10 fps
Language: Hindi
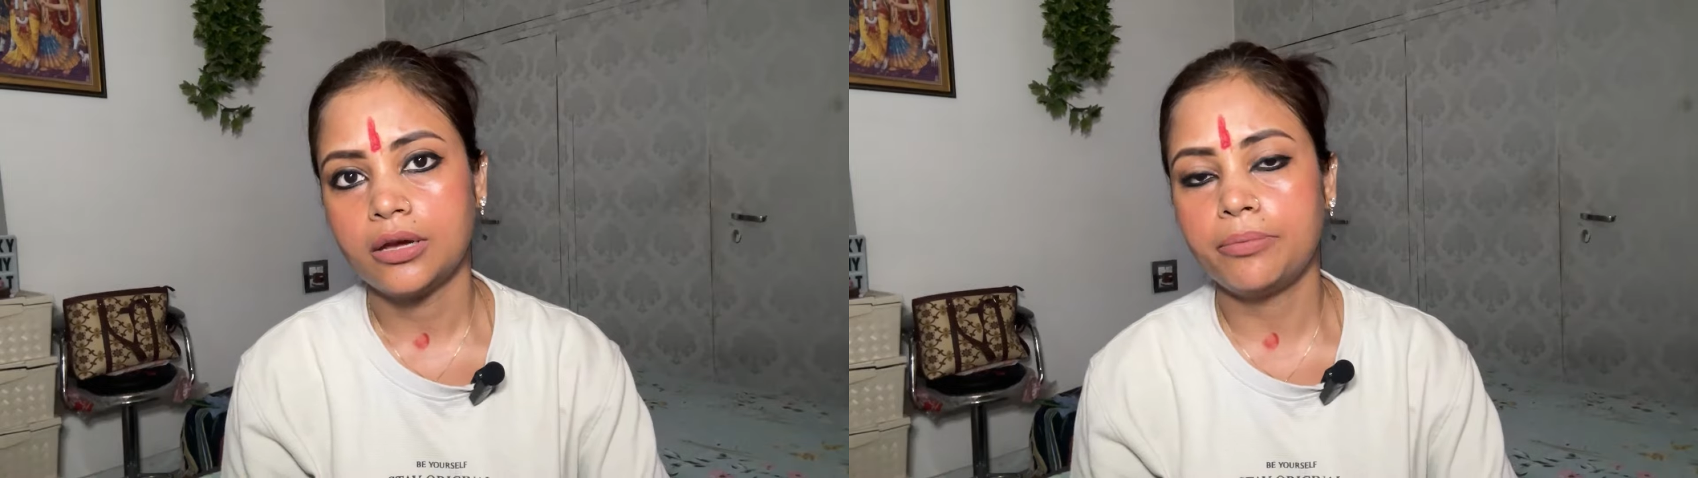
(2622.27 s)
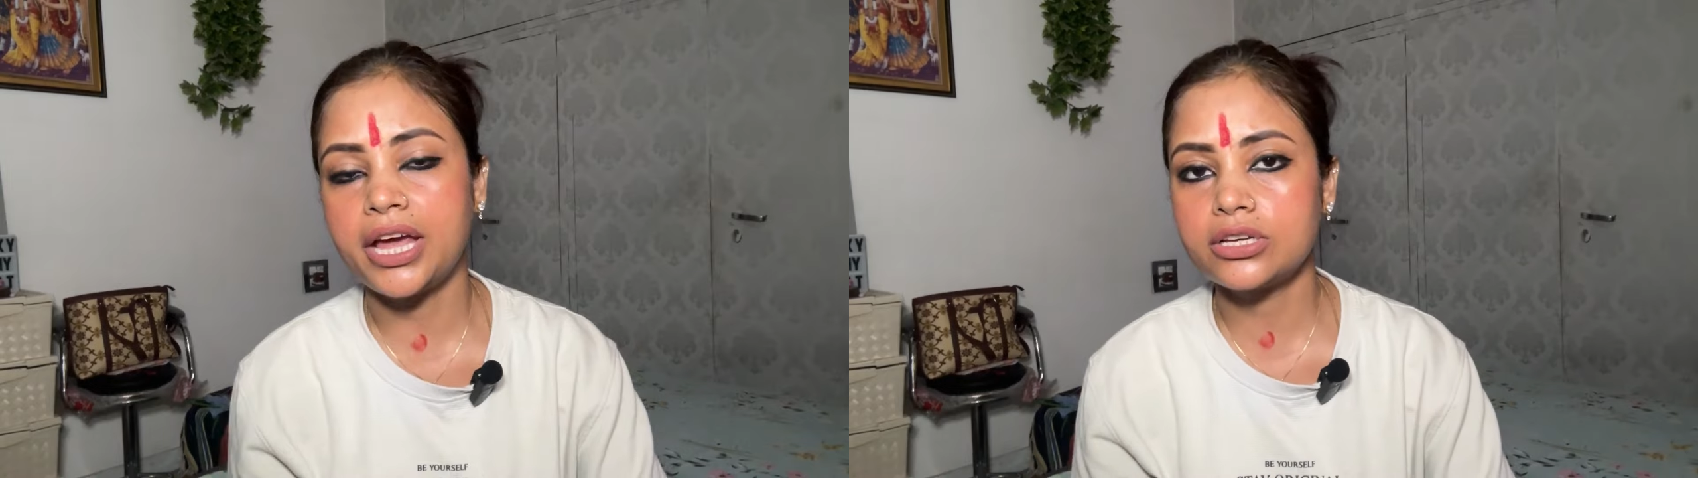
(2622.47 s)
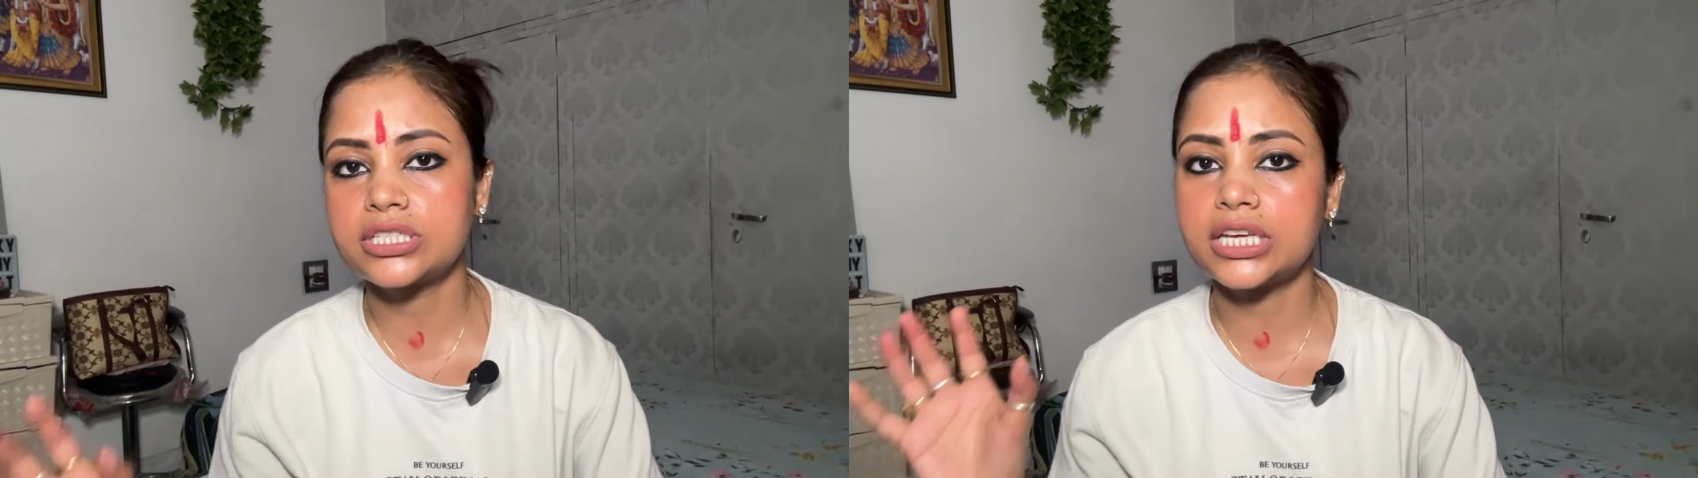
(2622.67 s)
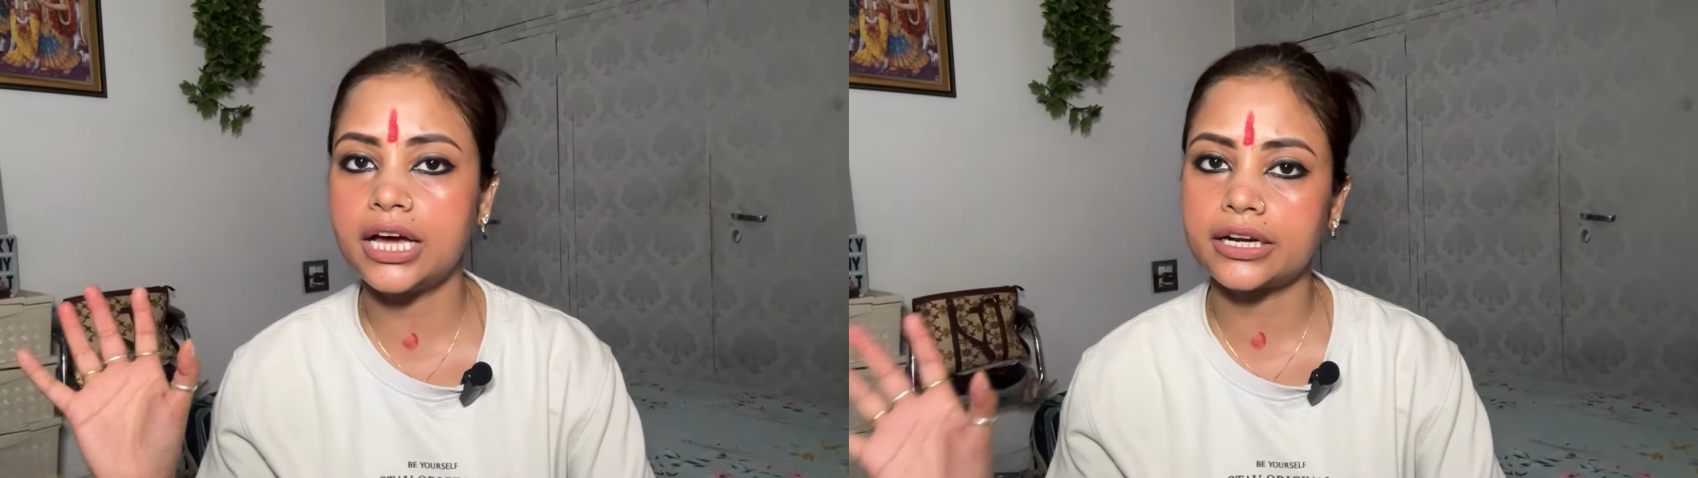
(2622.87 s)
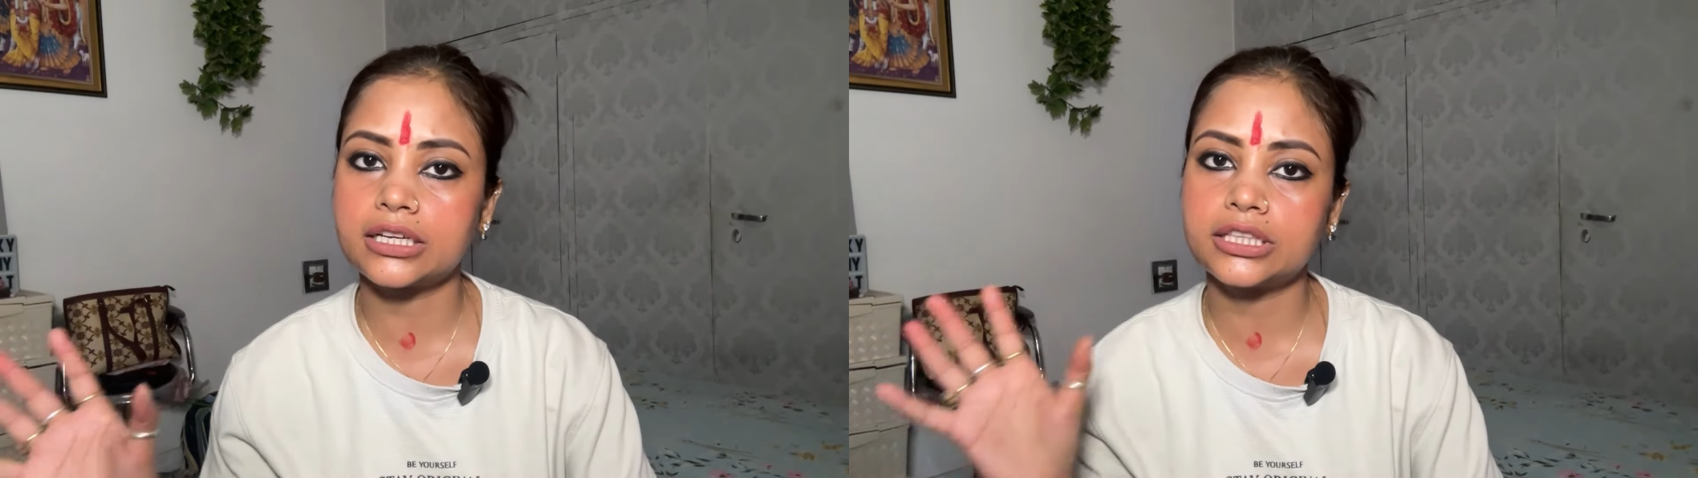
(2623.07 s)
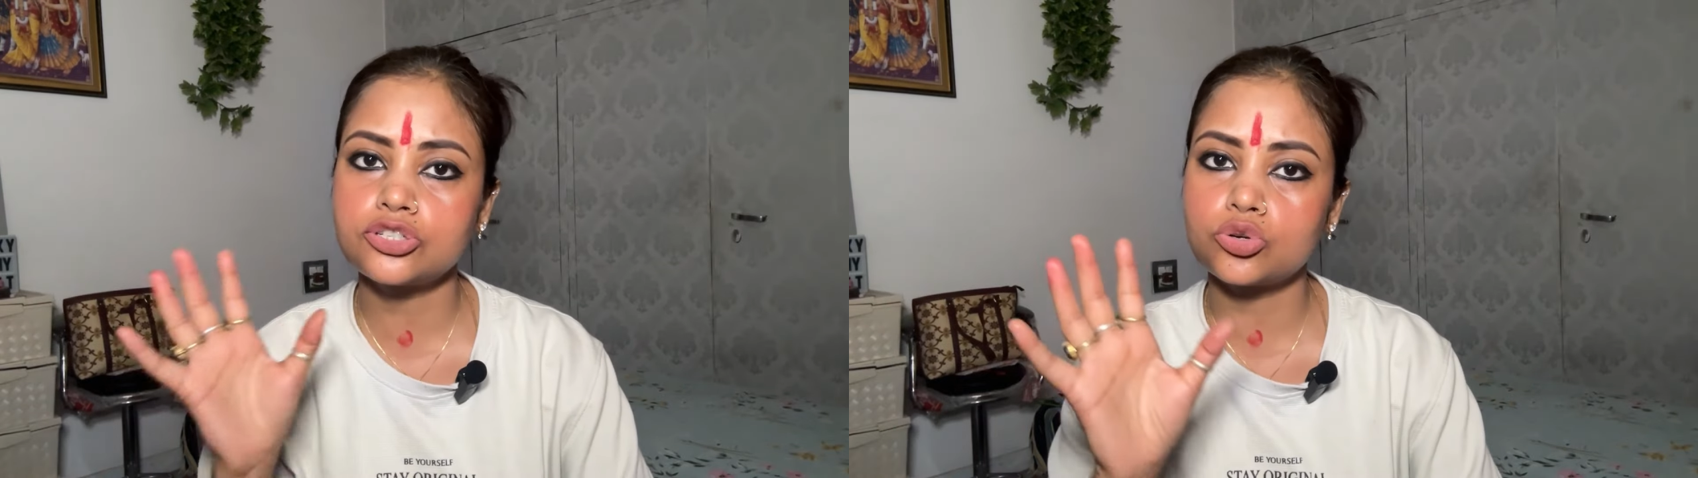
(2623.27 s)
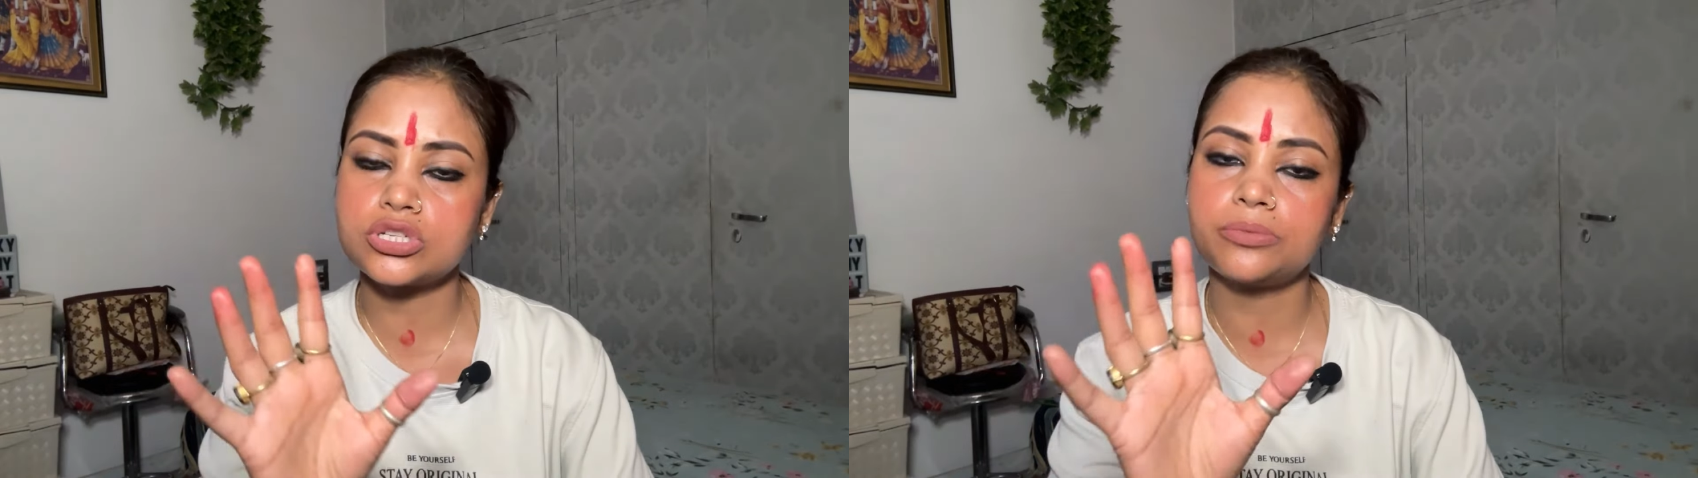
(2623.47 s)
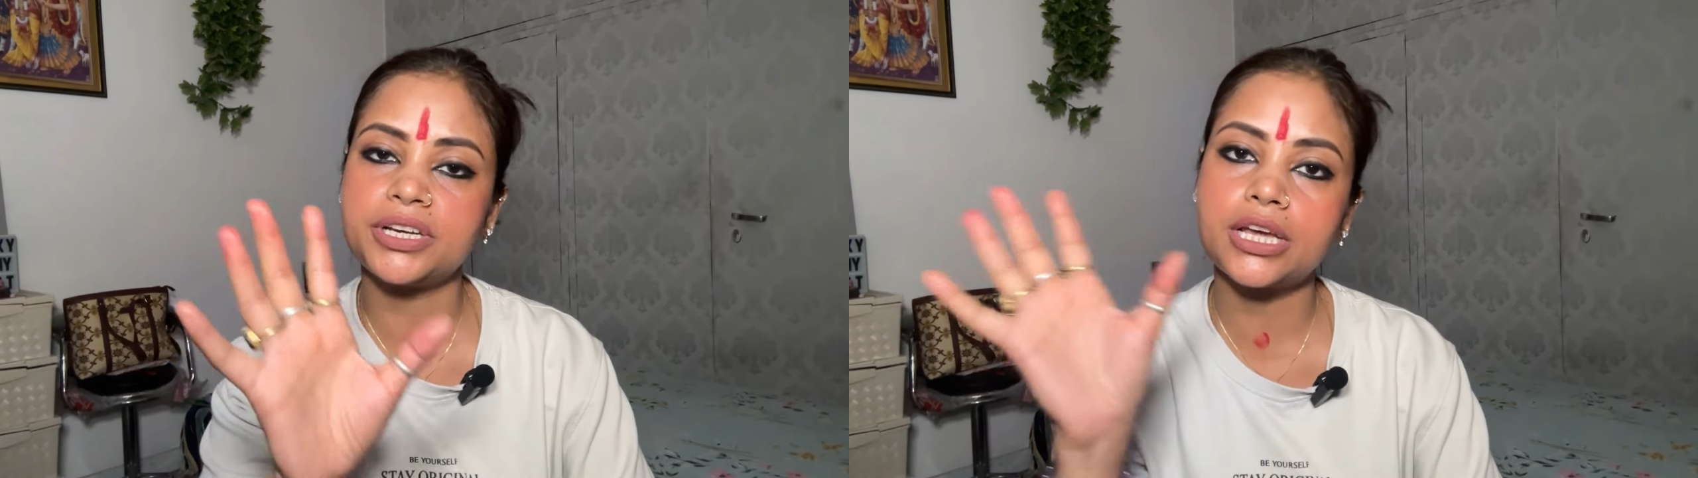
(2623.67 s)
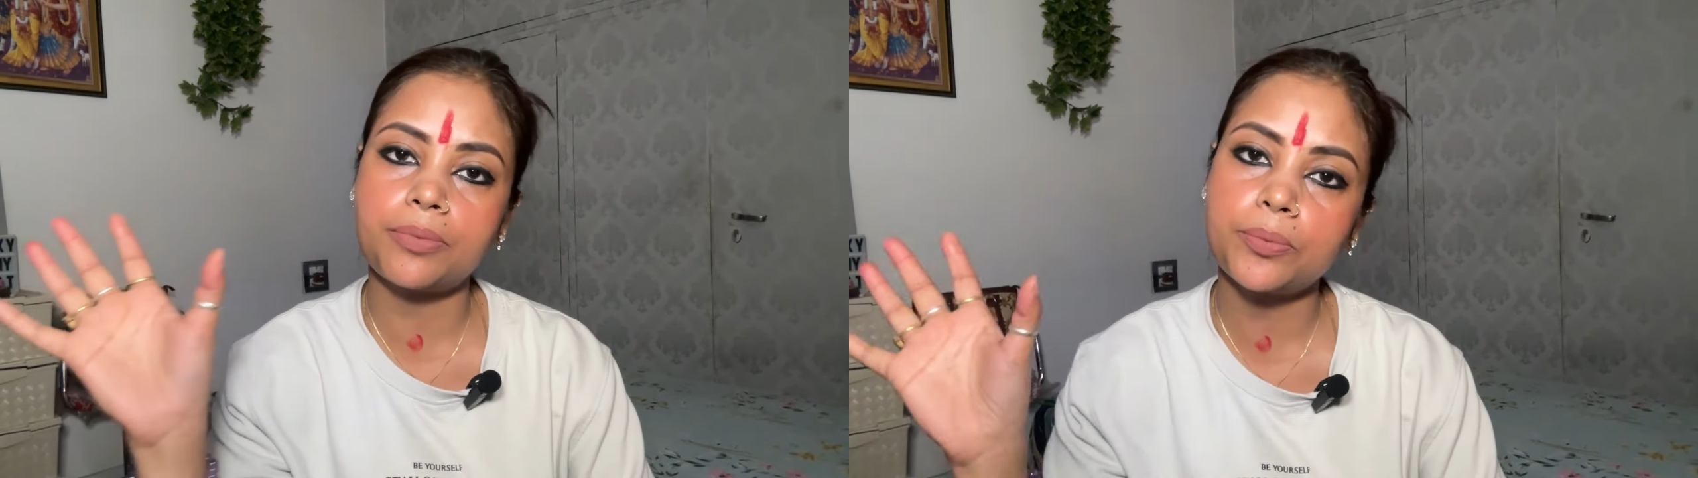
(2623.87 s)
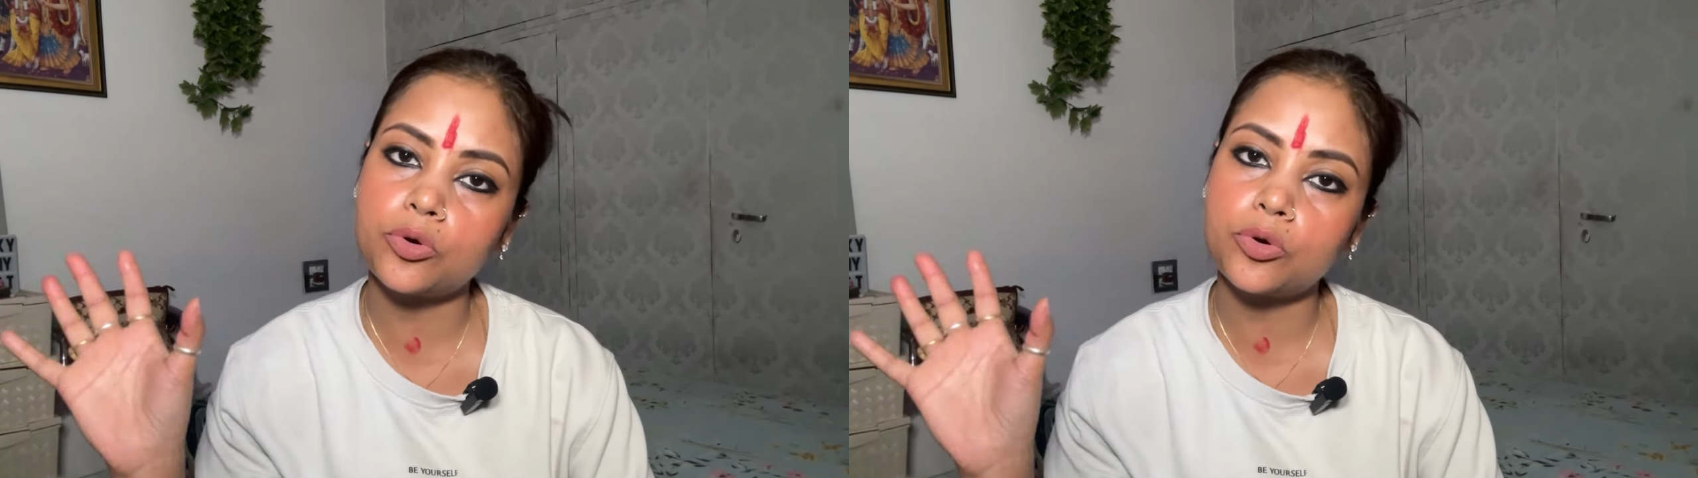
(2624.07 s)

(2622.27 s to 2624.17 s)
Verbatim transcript: मैं इसकी हरकतें सोशल मीडिया पे